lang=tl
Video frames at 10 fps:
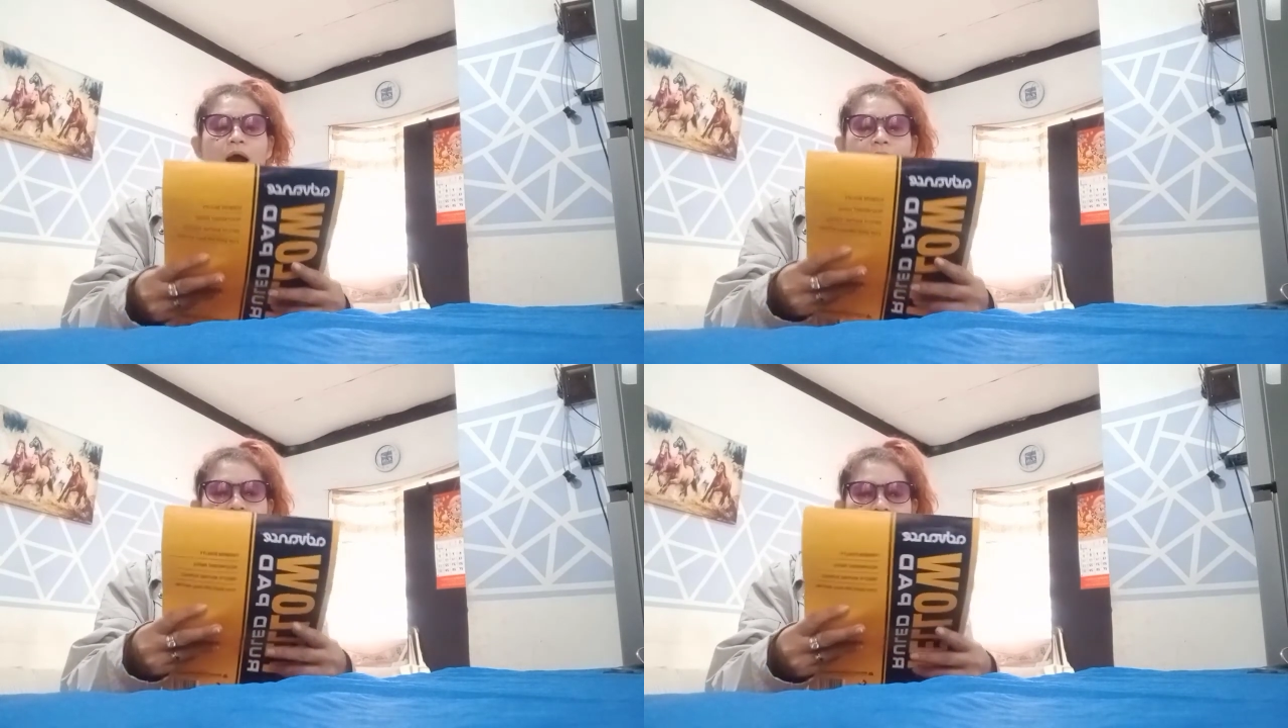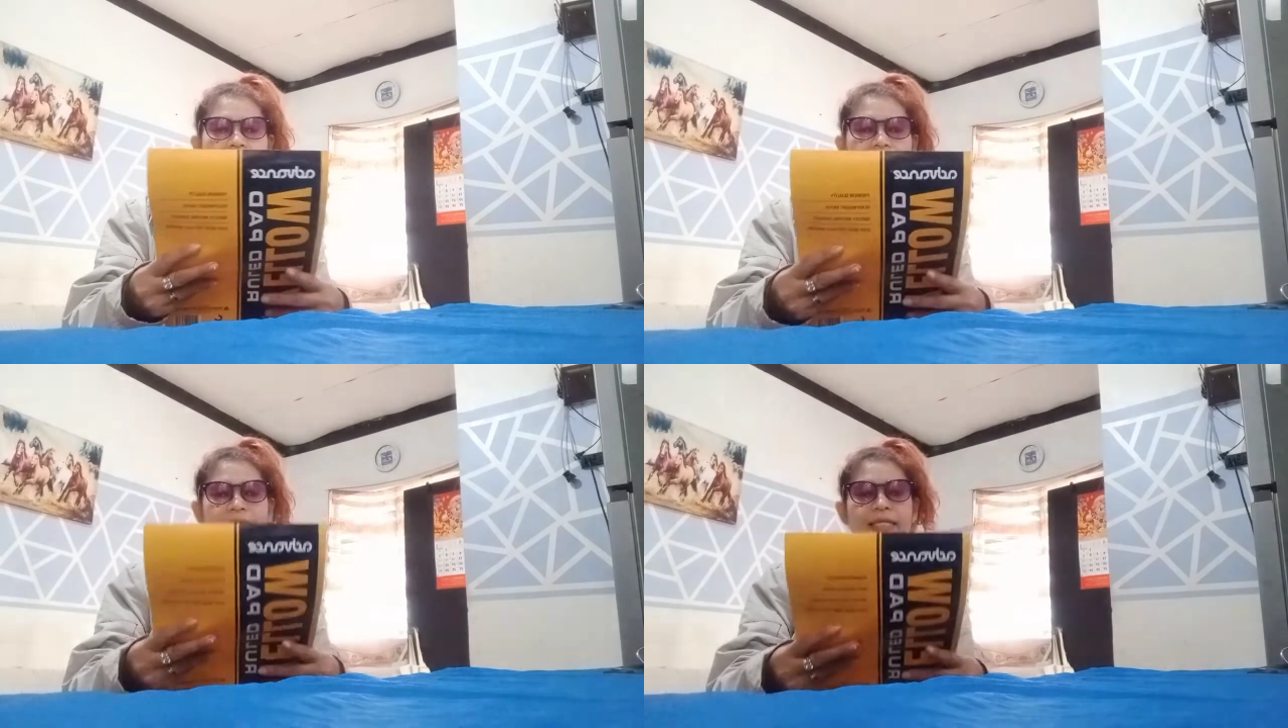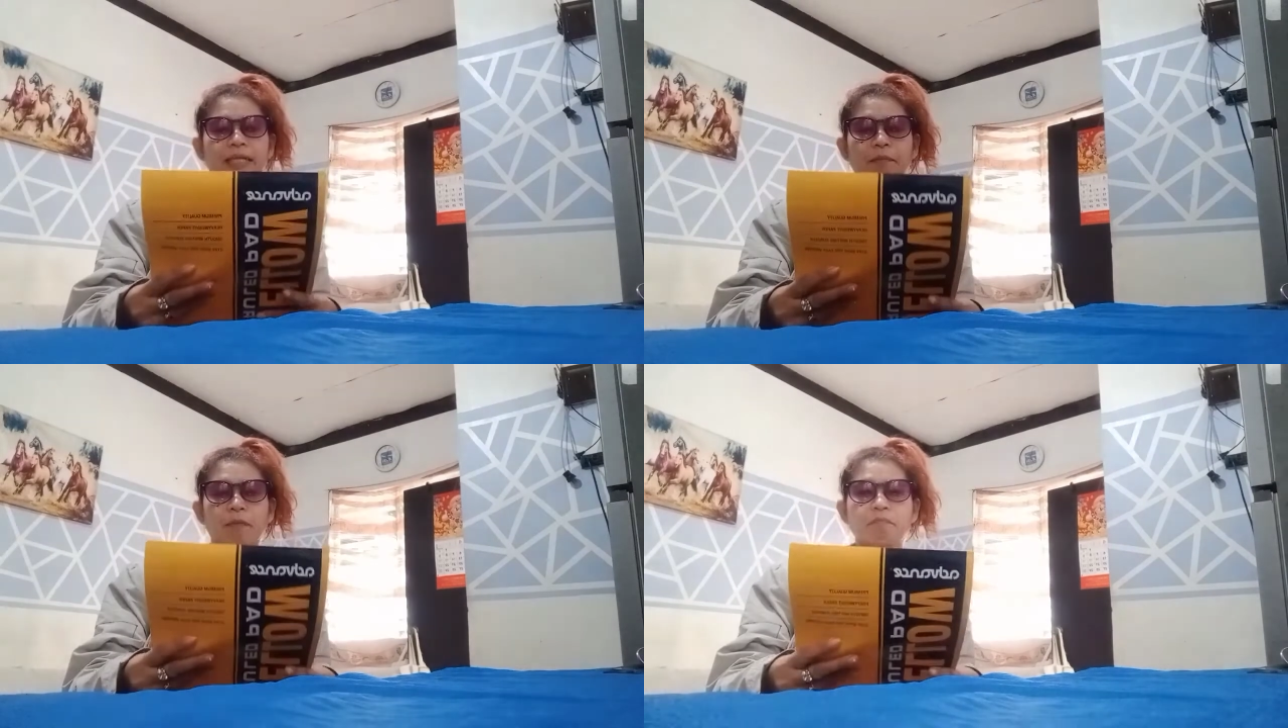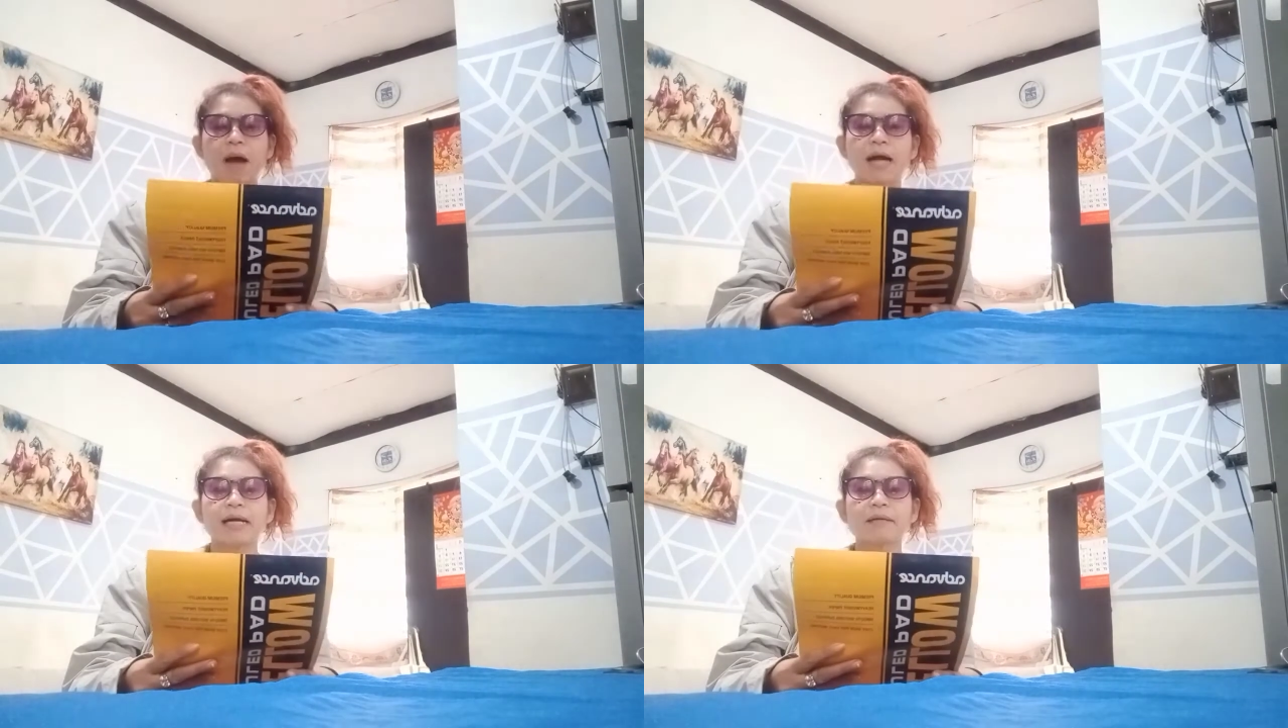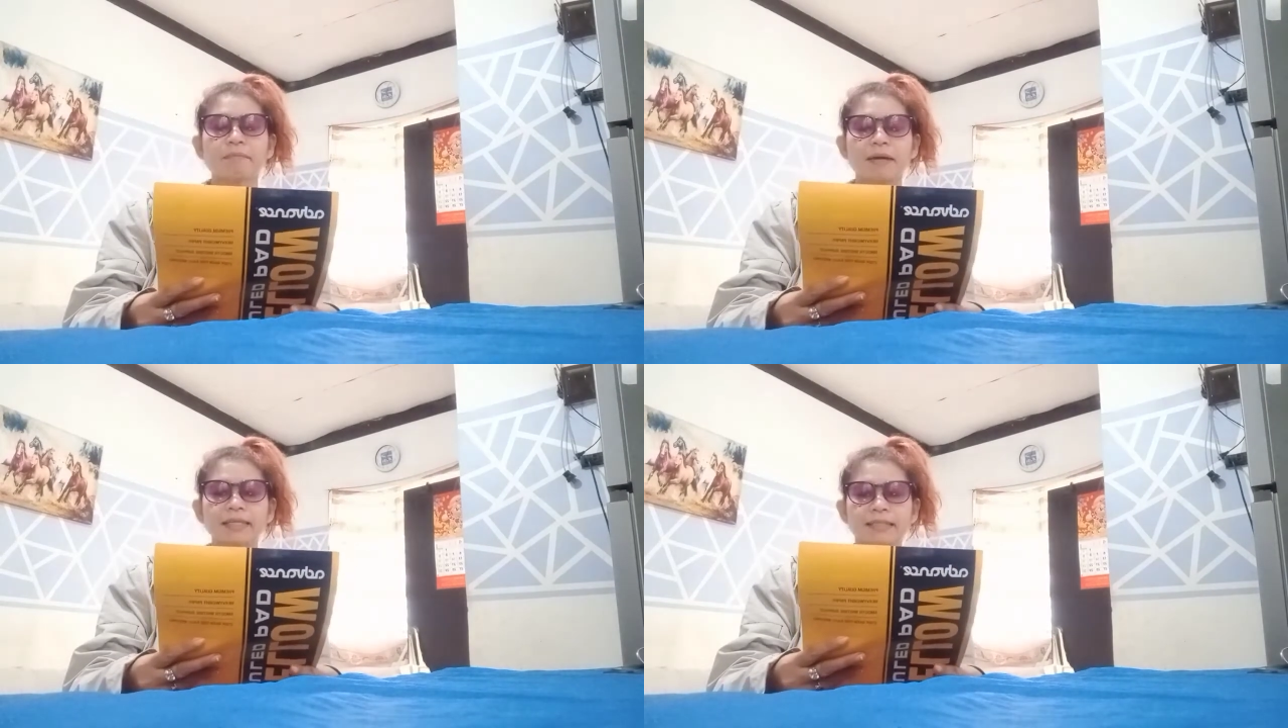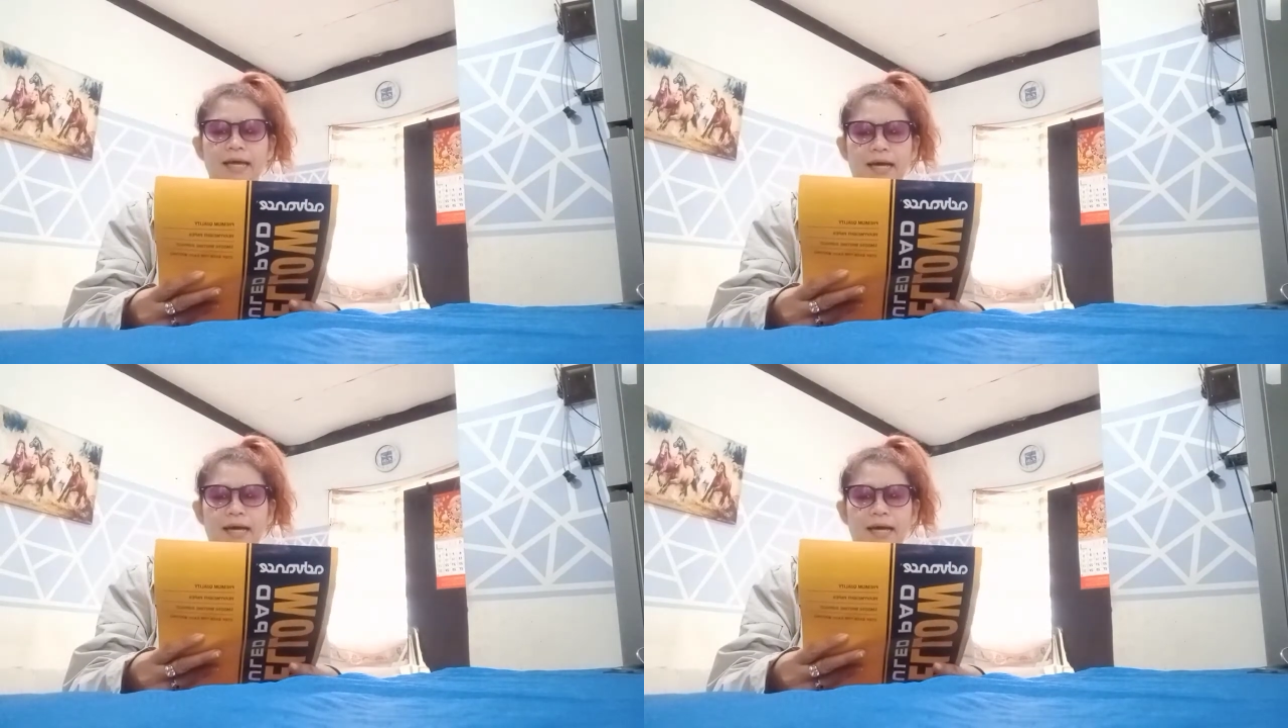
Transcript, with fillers: ang aking nagbabagang balita.